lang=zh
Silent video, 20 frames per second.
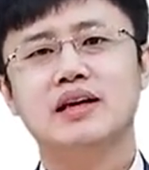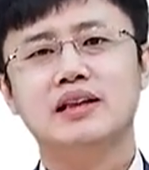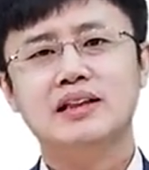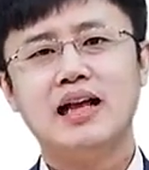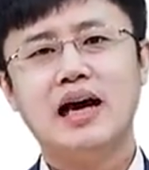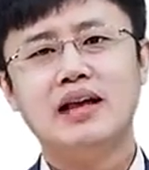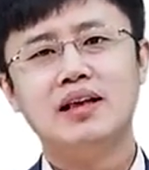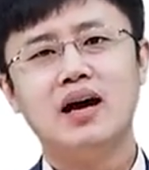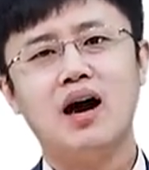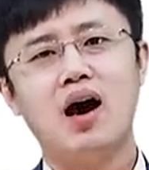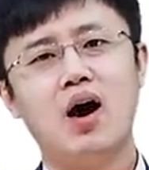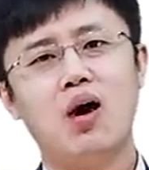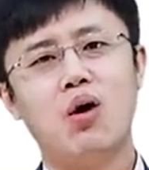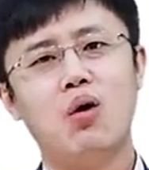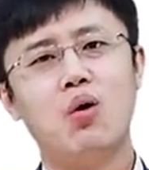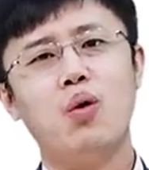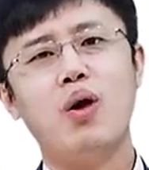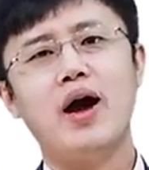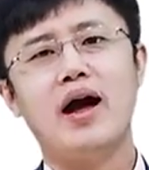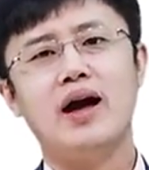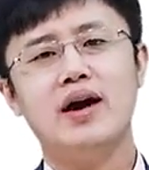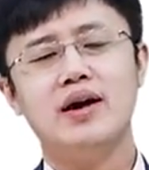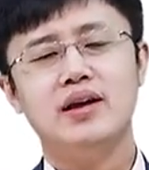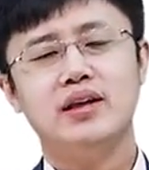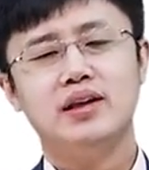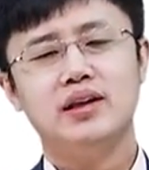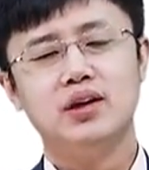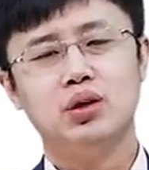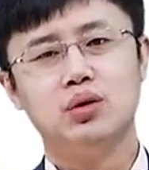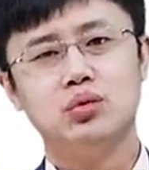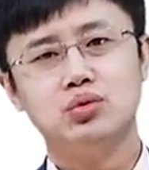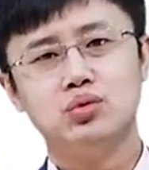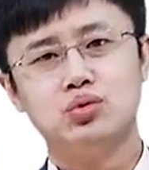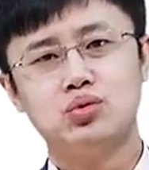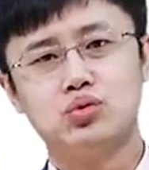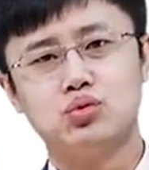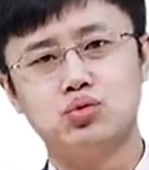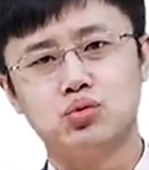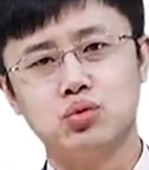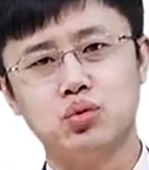它的好坏有
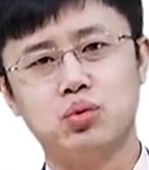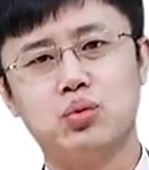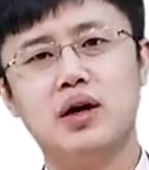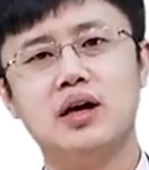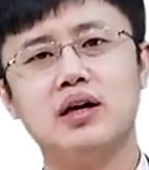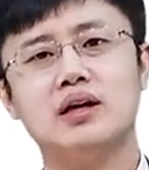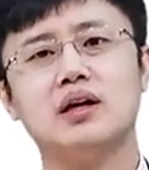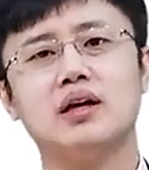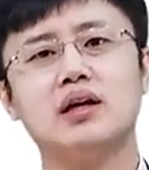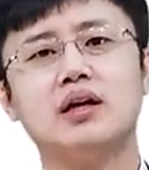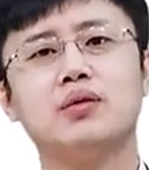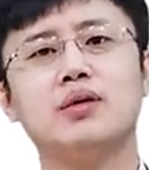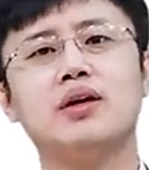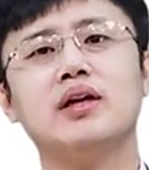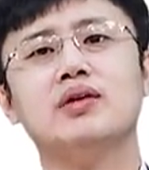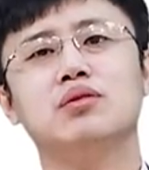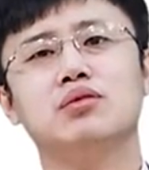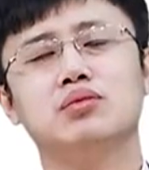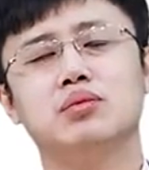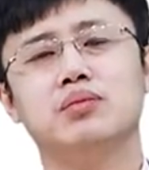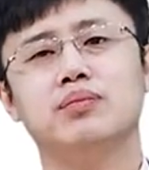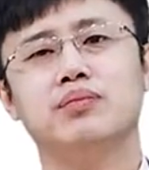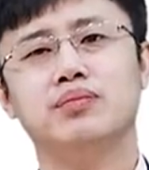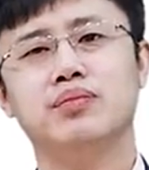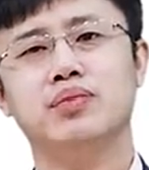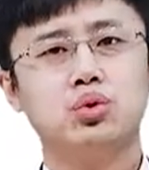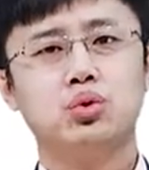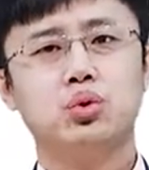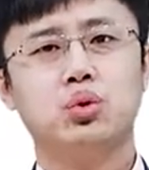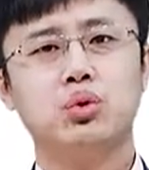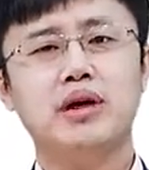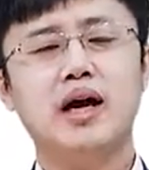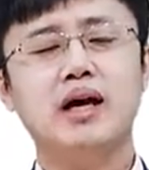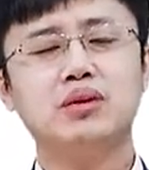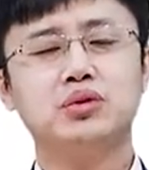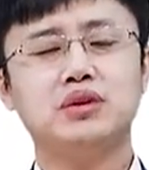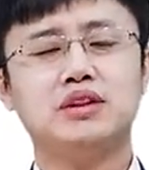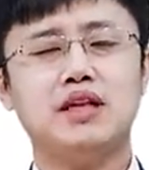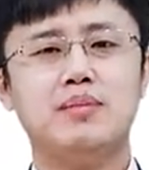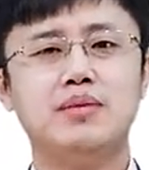主观和客观因素。同样
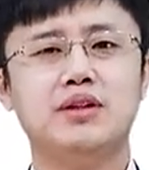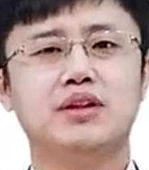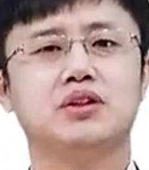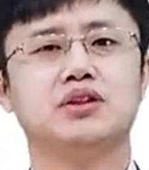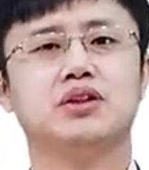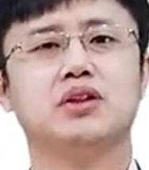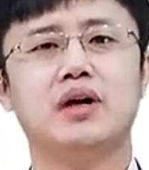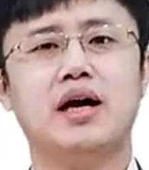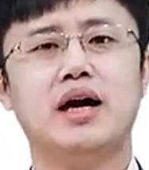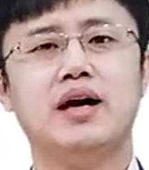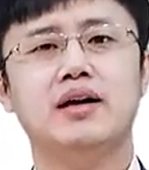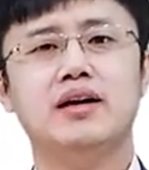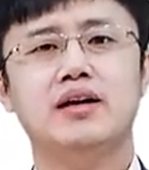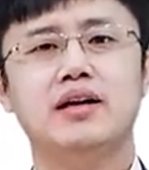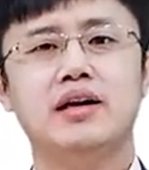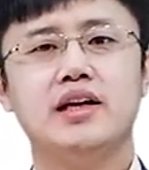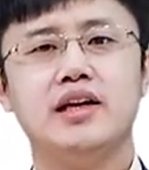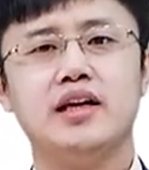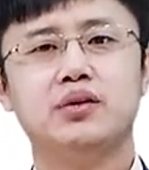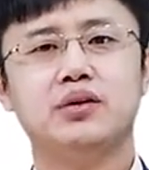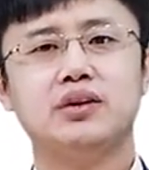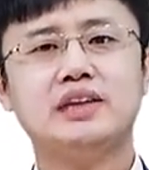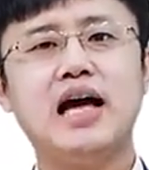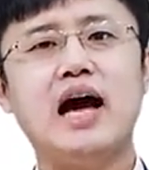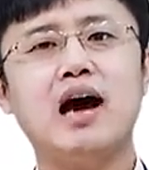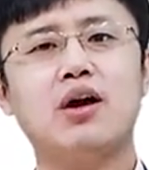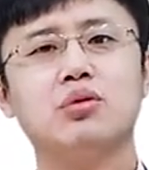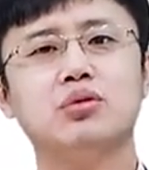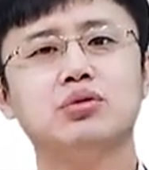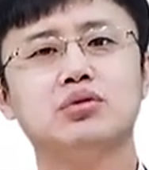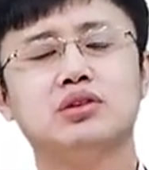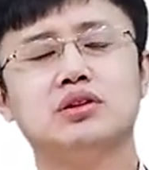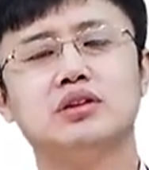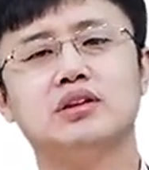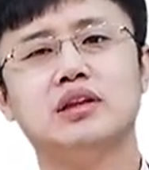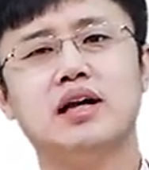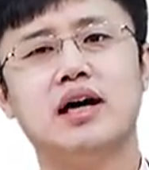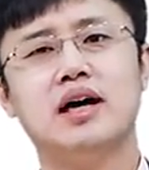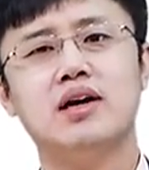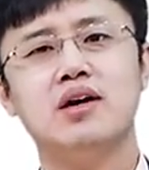做产品销售啊，有的大公
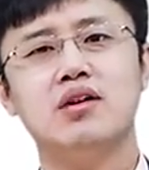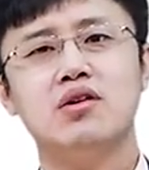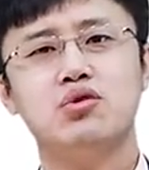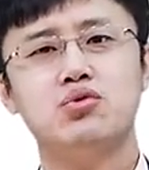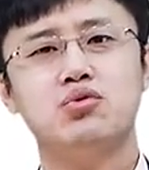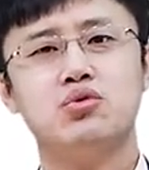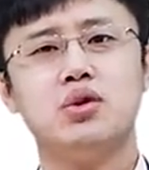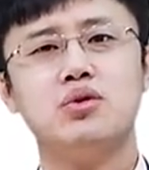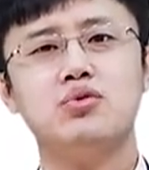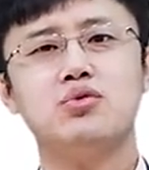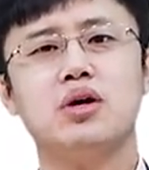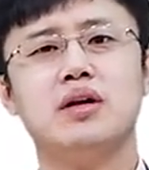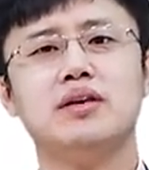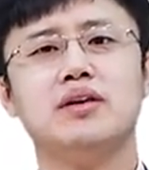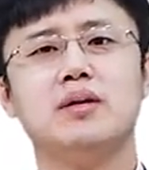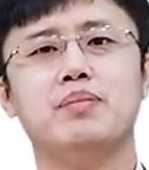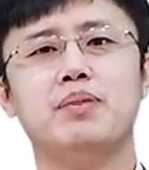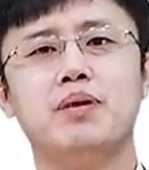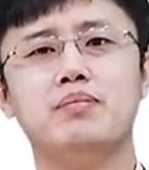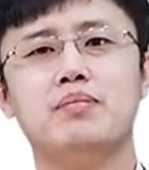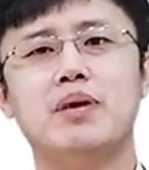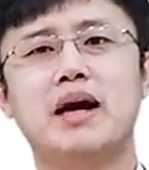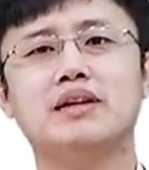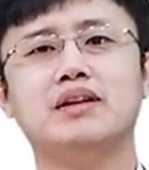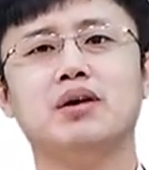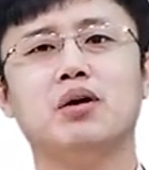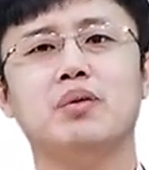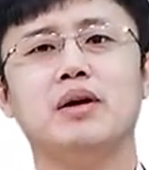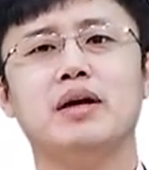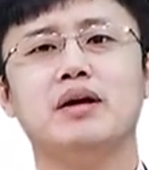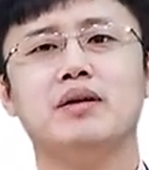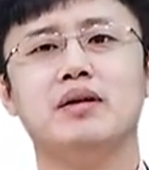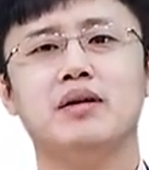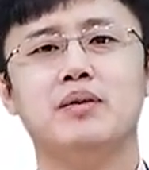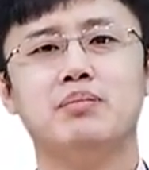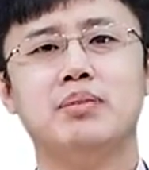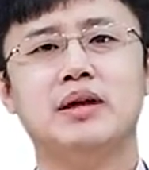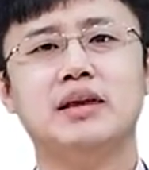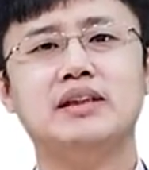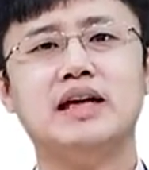司的宣传的品牌到位，
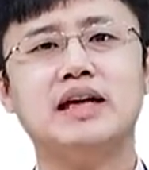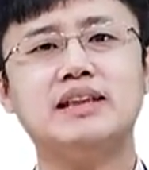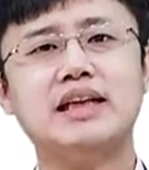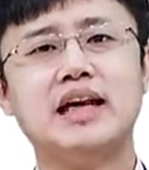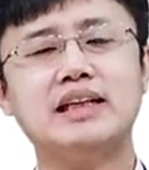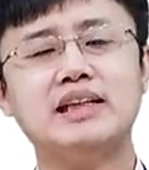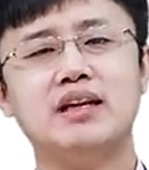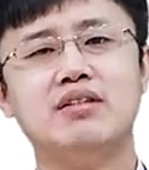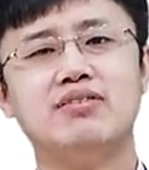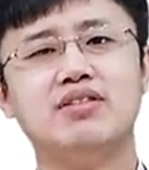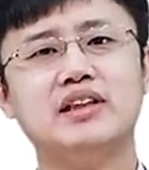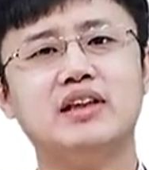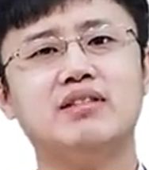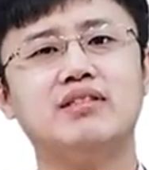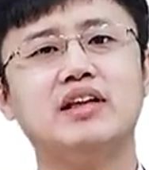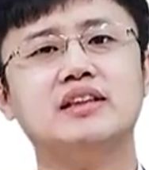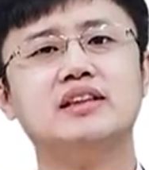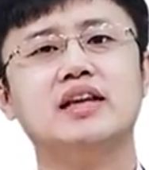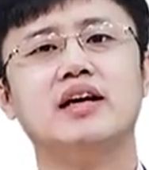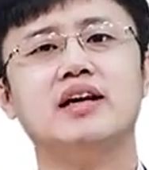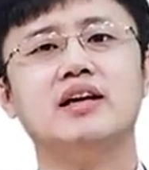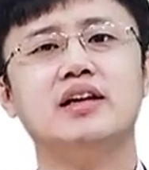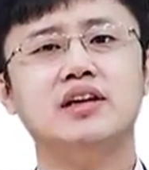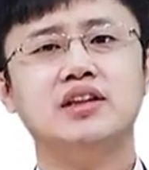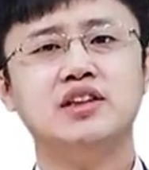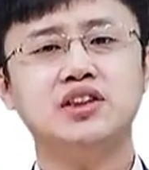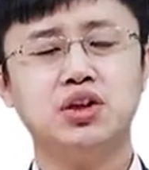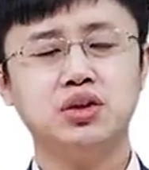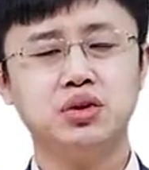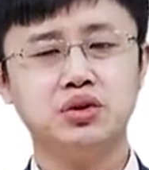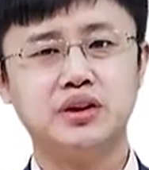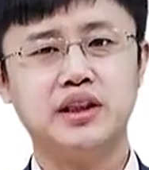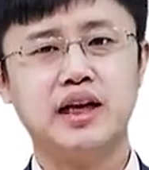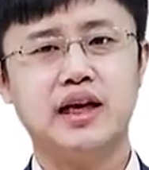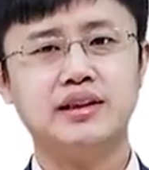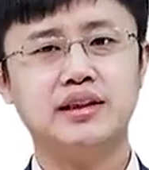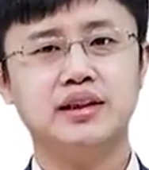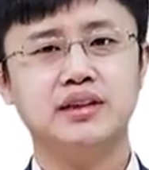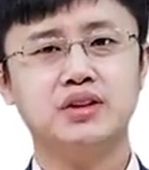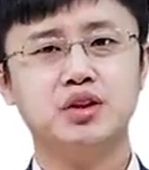平台搭建非常完善，销售起
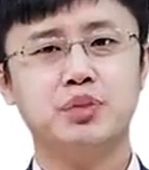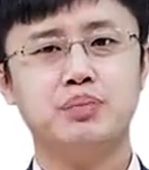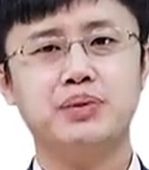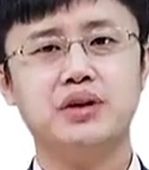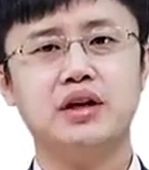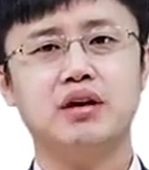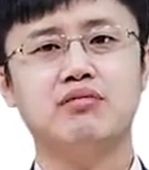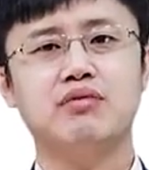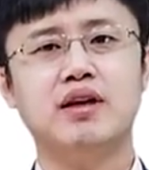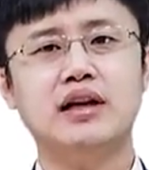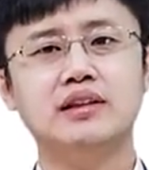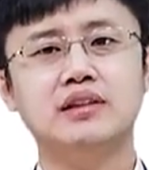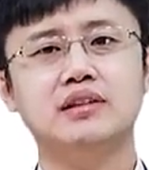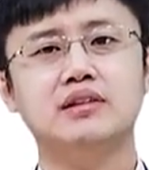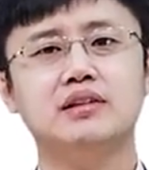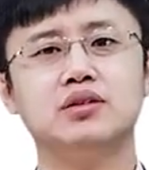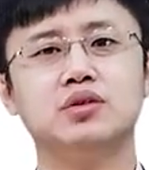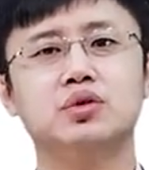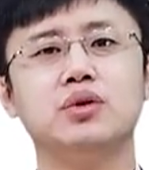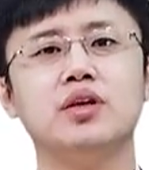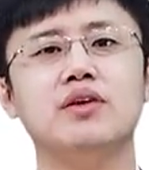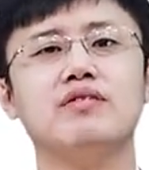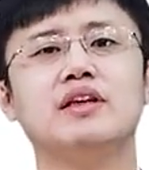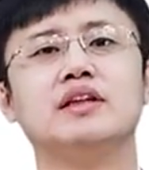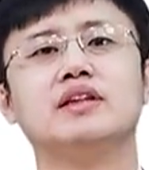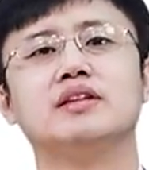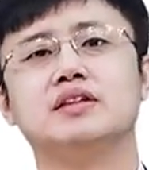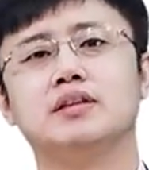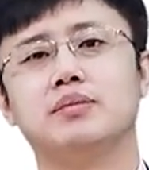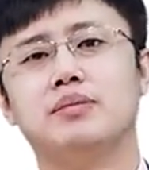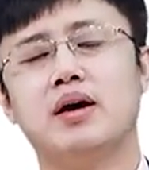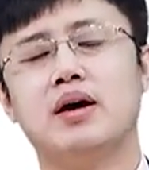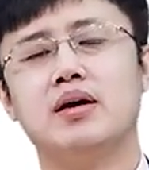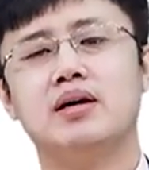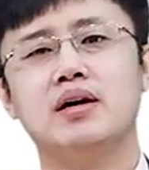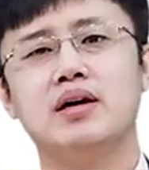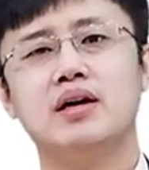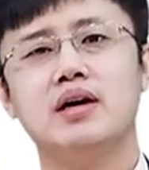来呢就比较完容易完成指标，